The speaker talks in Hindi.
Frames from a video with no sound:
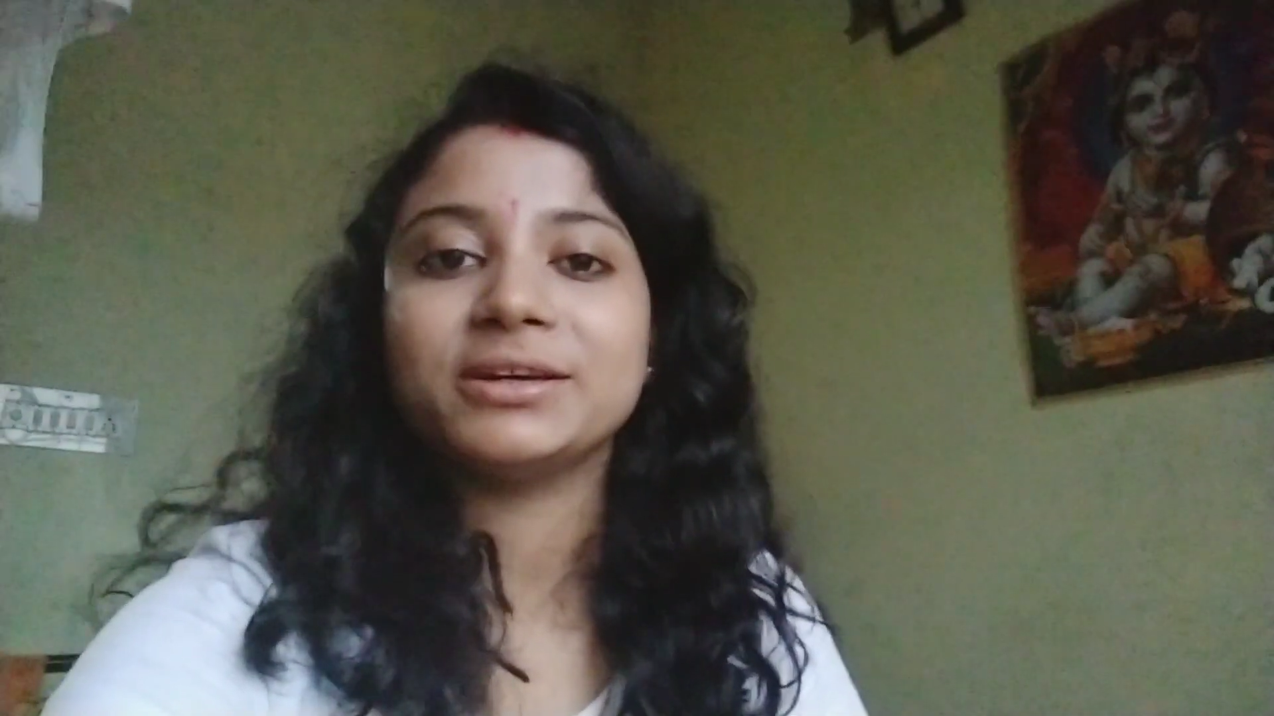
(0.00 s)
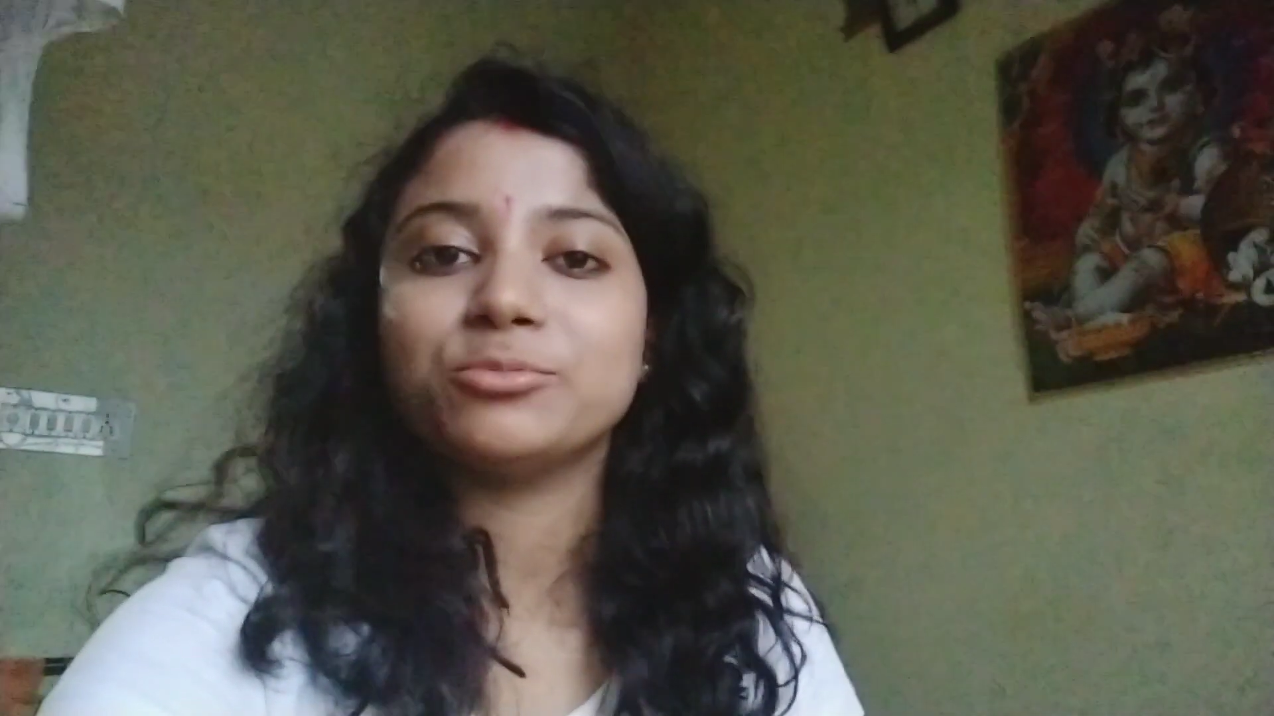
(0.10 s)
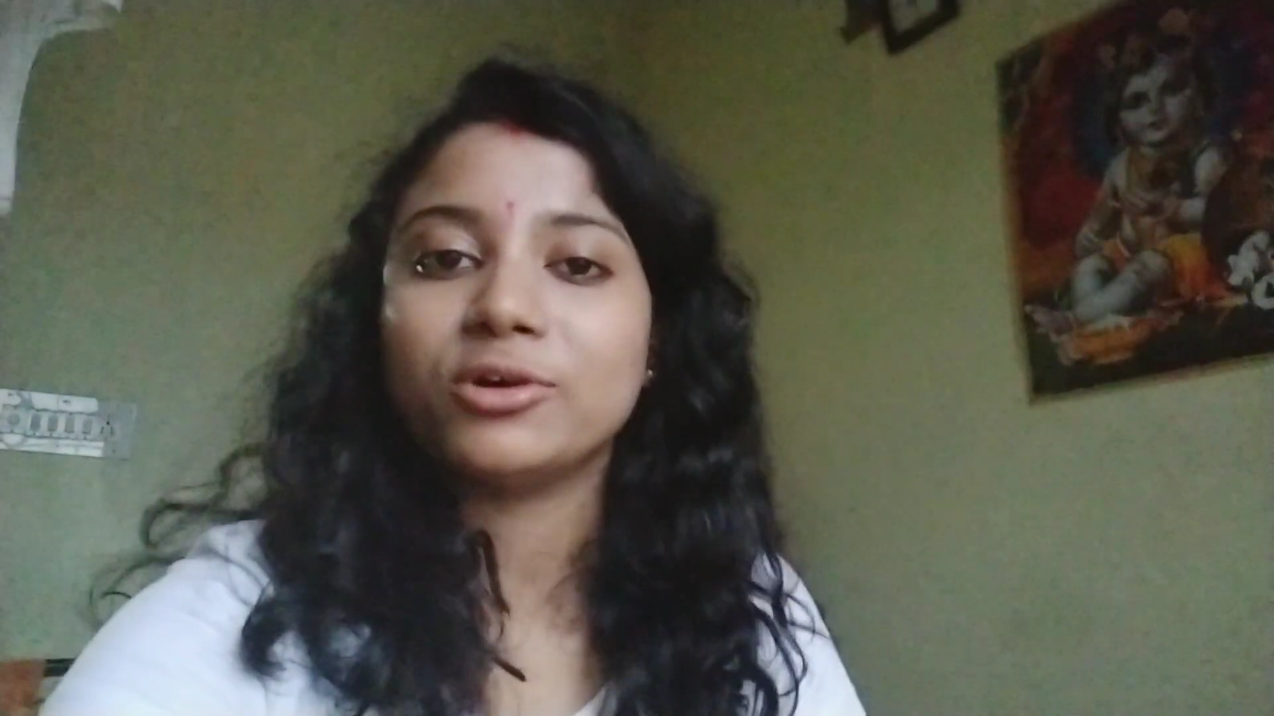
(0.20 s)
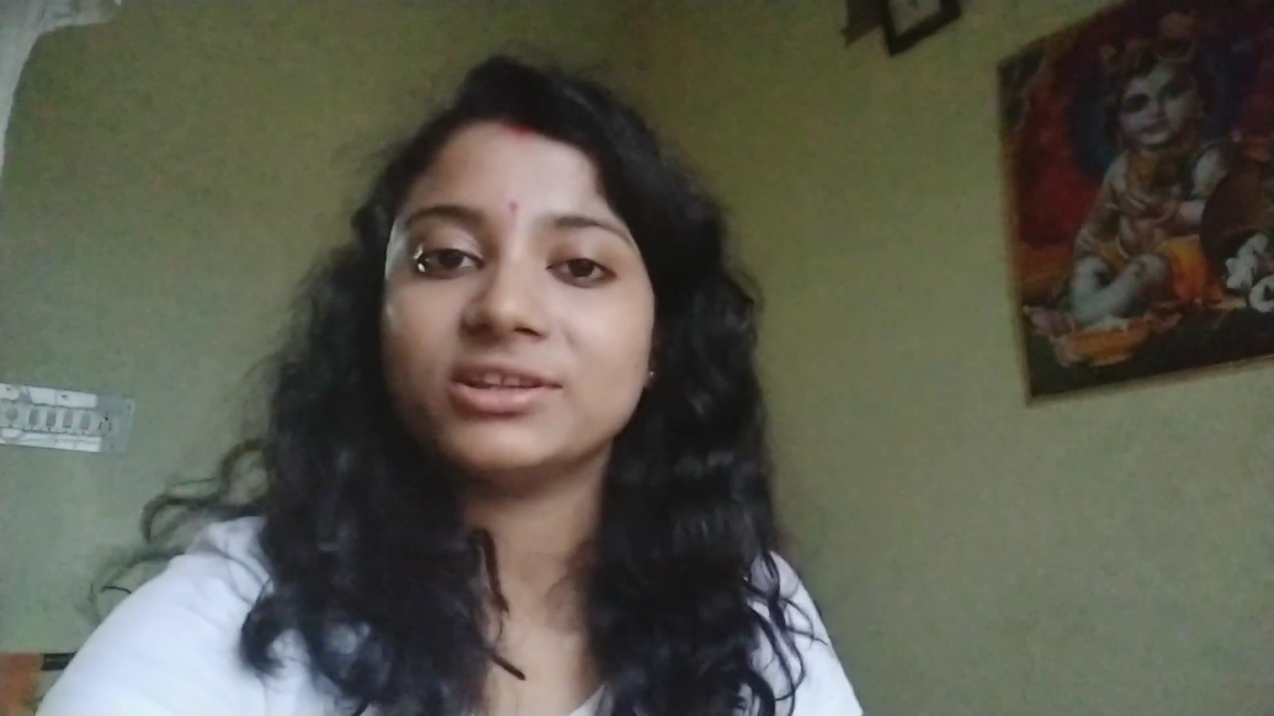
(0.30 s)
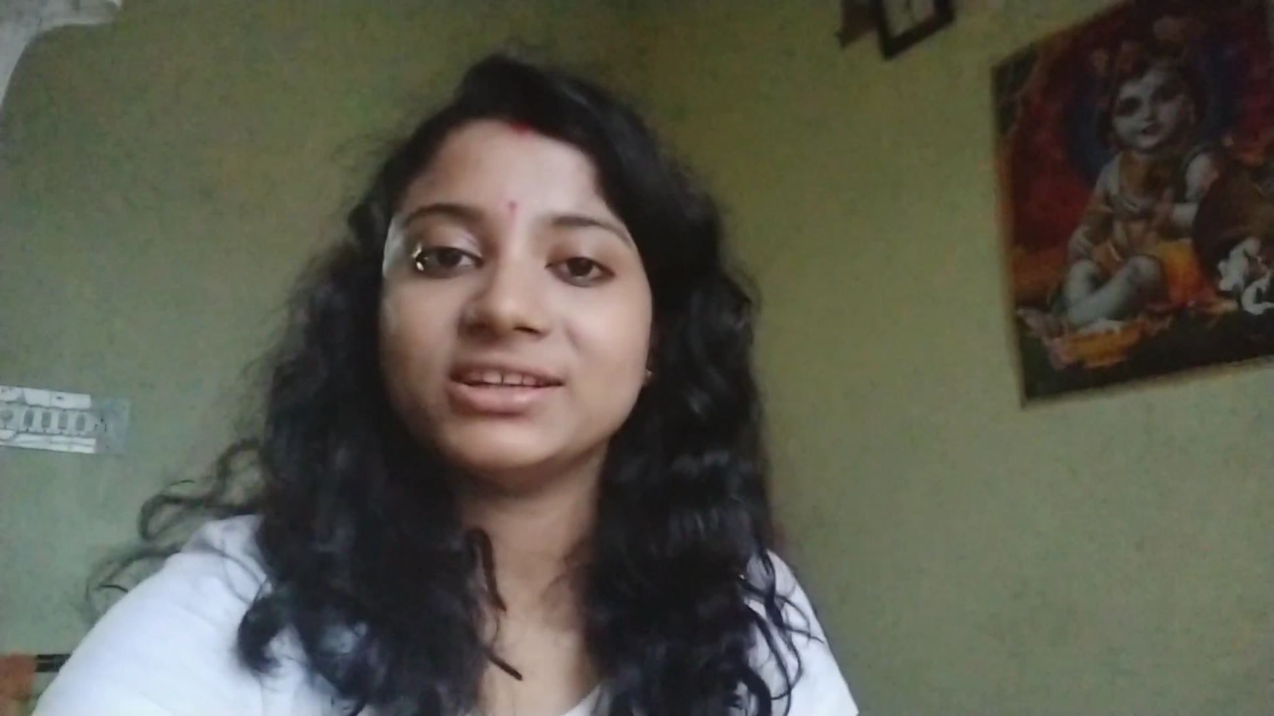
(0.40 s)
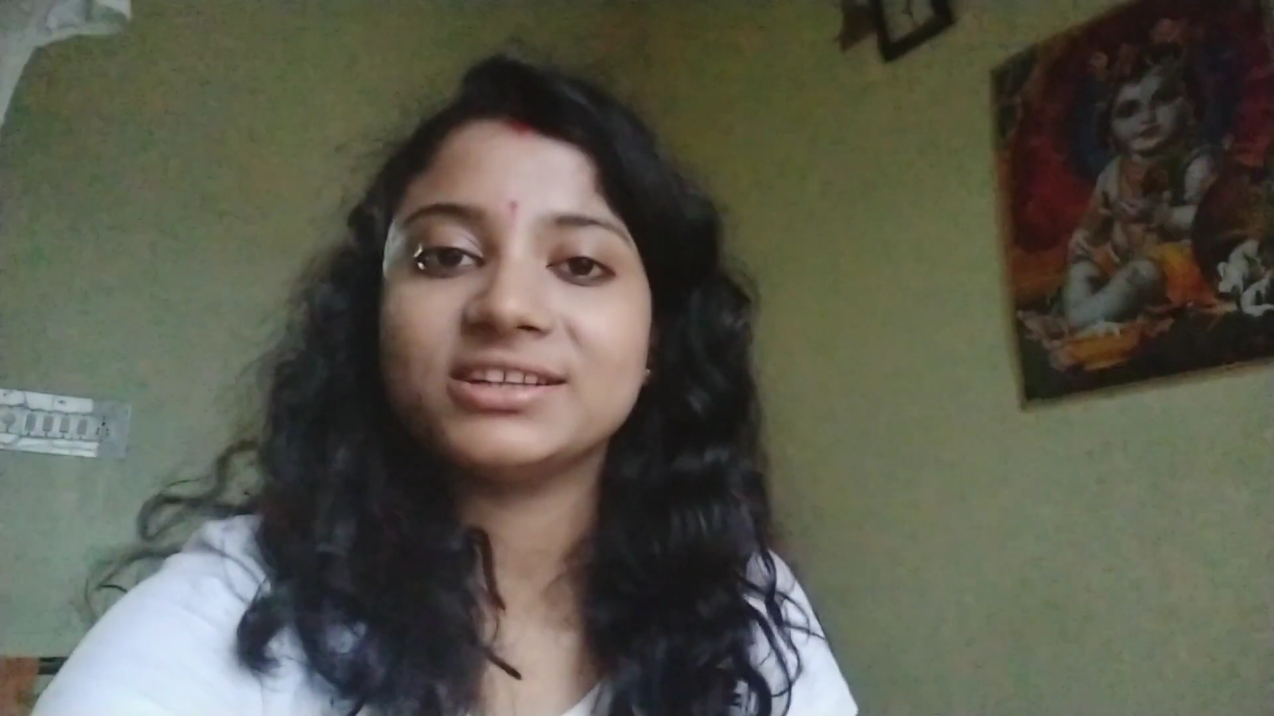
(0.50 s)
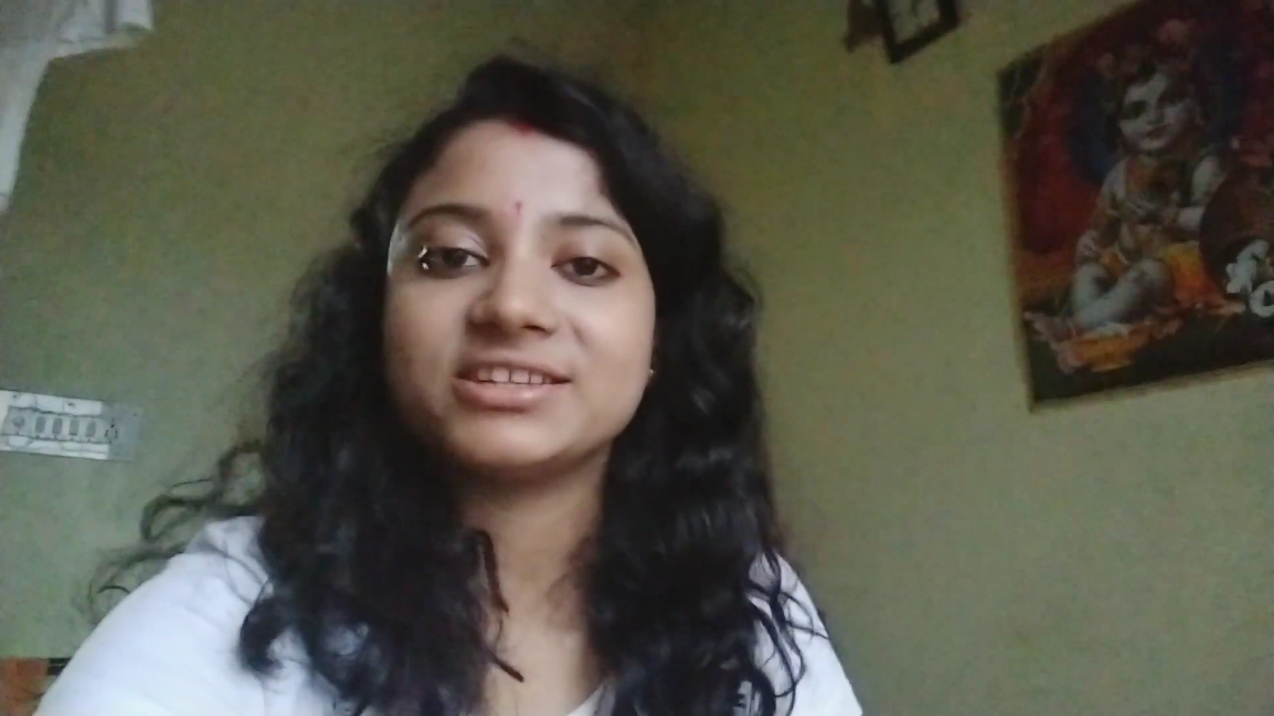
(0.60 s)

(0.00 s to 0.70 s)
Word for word: बाइक बहुत ही